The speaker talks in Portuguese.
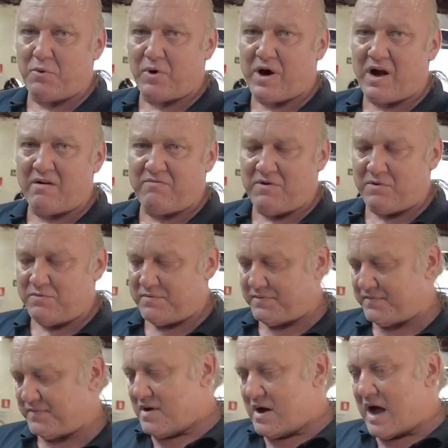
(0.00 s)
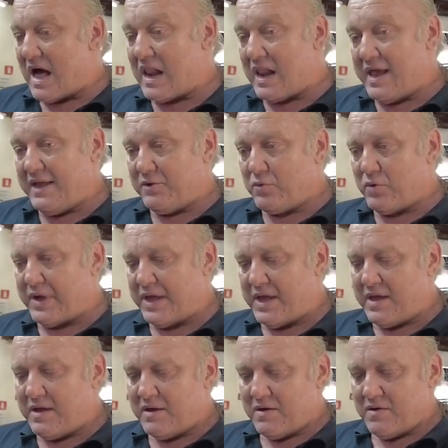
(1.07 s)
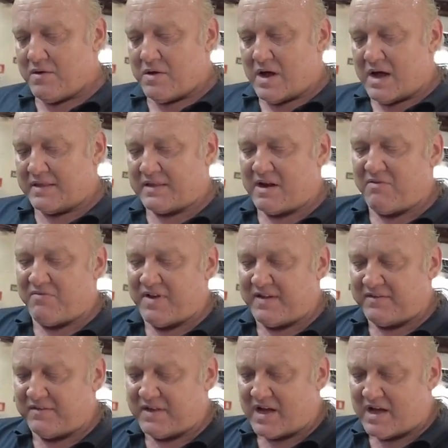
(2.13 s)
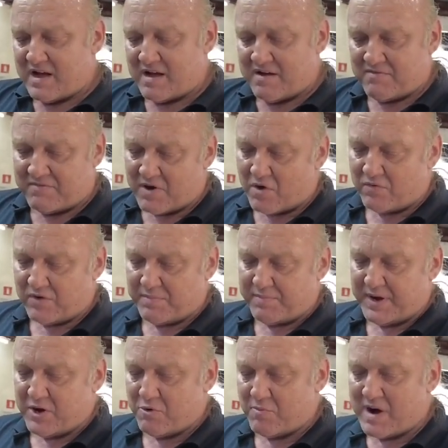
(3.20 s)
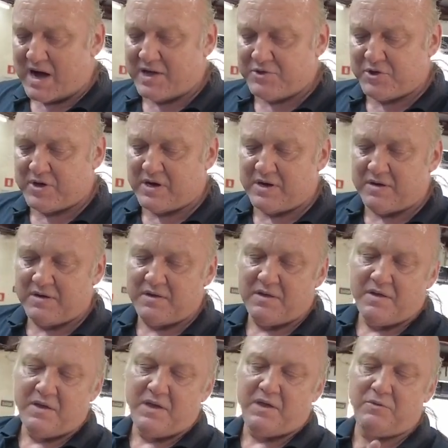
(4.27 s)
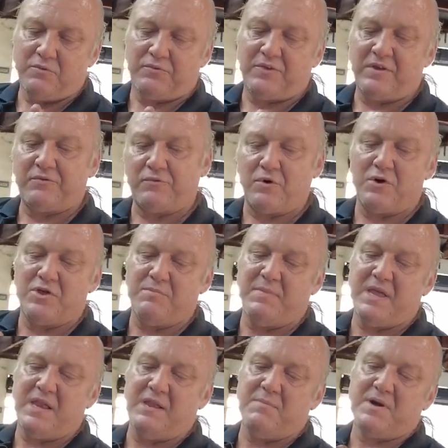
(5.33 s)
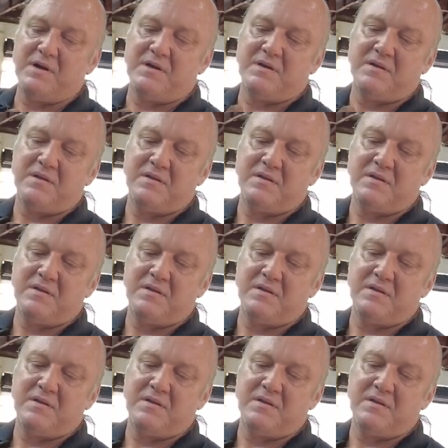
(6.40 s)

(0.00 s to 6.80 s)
por carvão. Além do que, Através da válvula pneumática e do sensor de mínima,